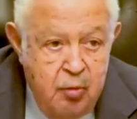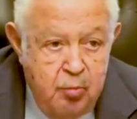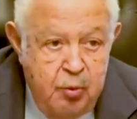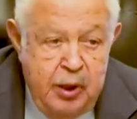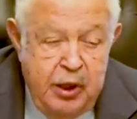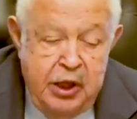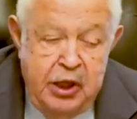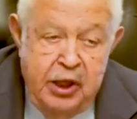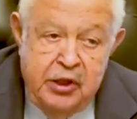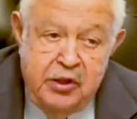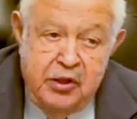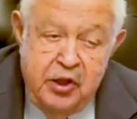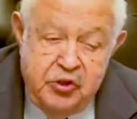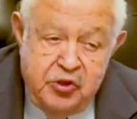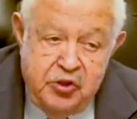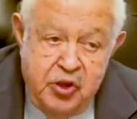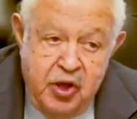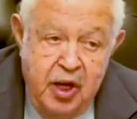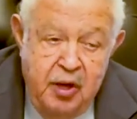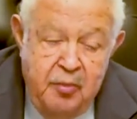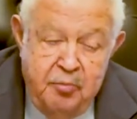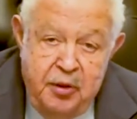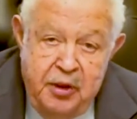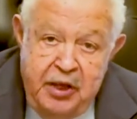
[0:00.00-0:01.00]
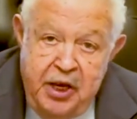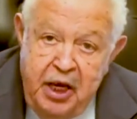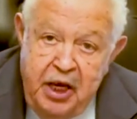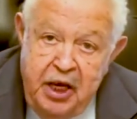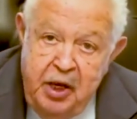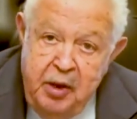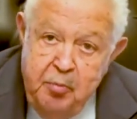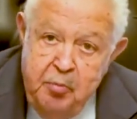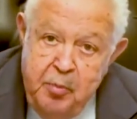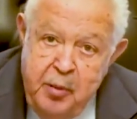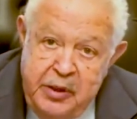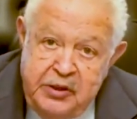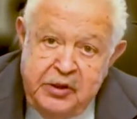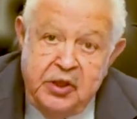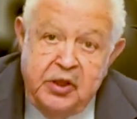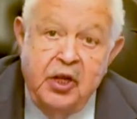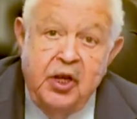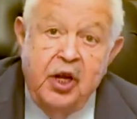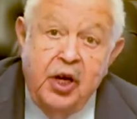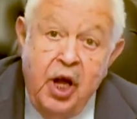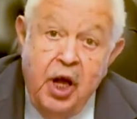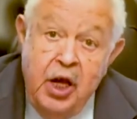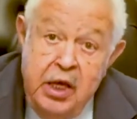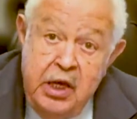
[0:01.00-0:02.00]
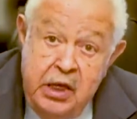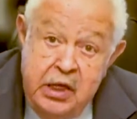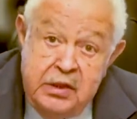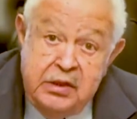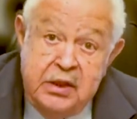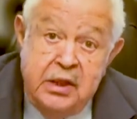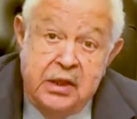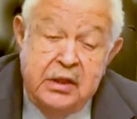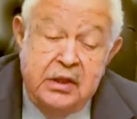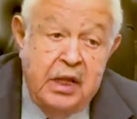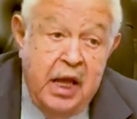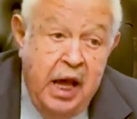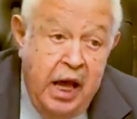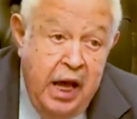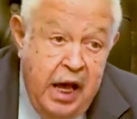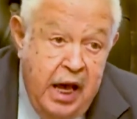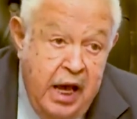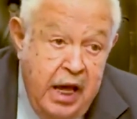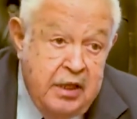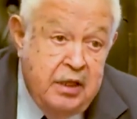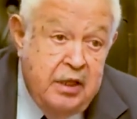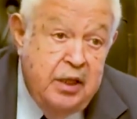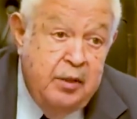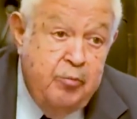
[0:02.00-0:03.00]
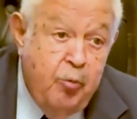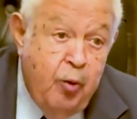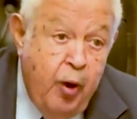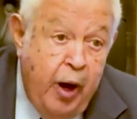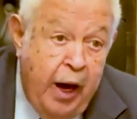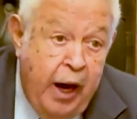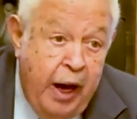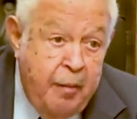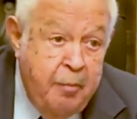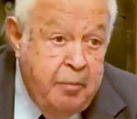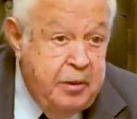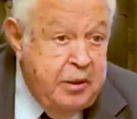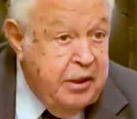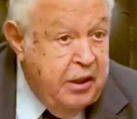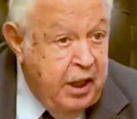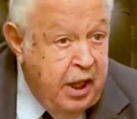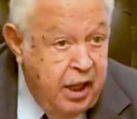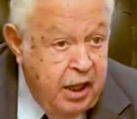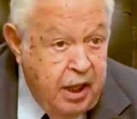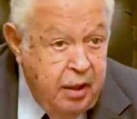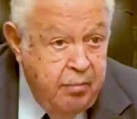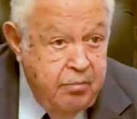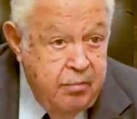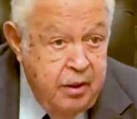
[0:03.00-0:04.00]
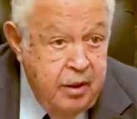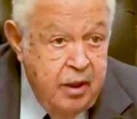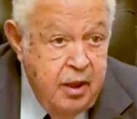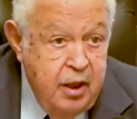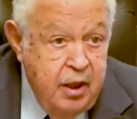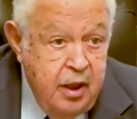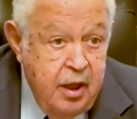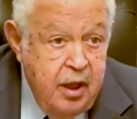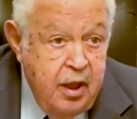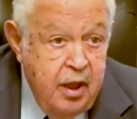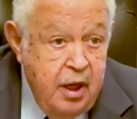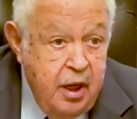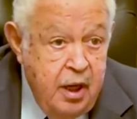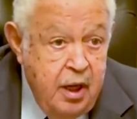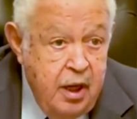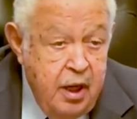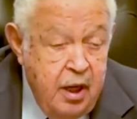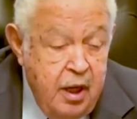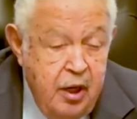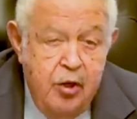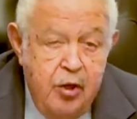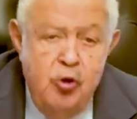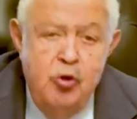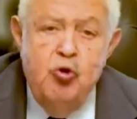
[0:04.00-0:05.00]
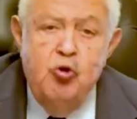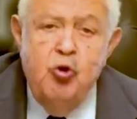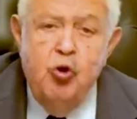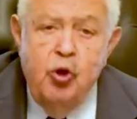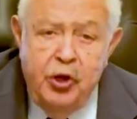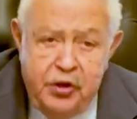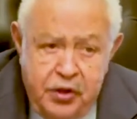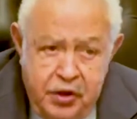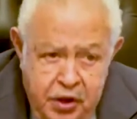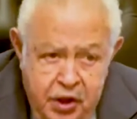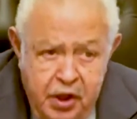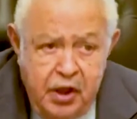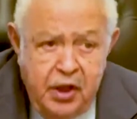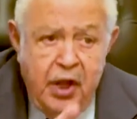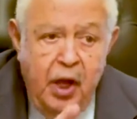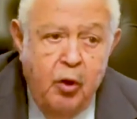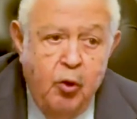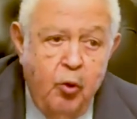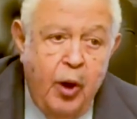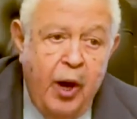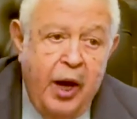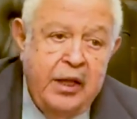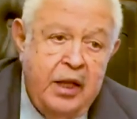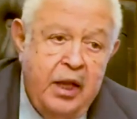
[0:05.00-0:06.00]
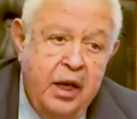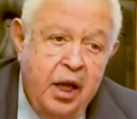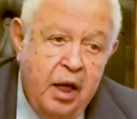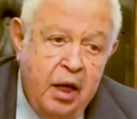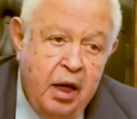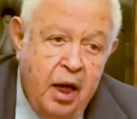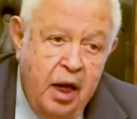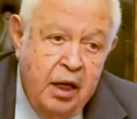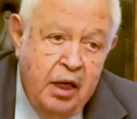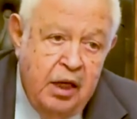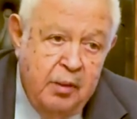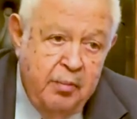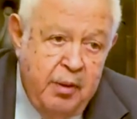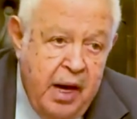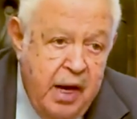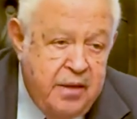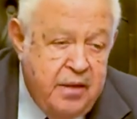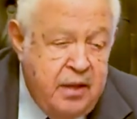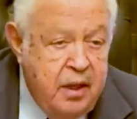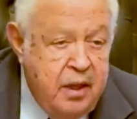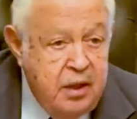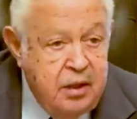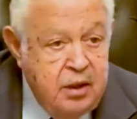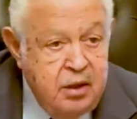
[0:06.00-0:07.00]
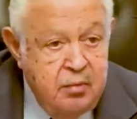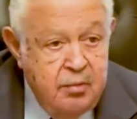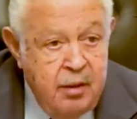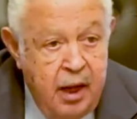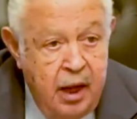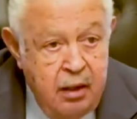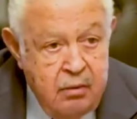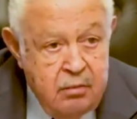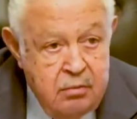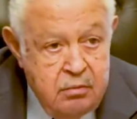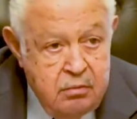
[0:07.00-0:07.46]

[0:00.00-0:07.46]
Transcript: بالاتصال بنقيب مصر رئيس اتحاد المحامين العرب ليخطره على الأقل بهذا الاجتماع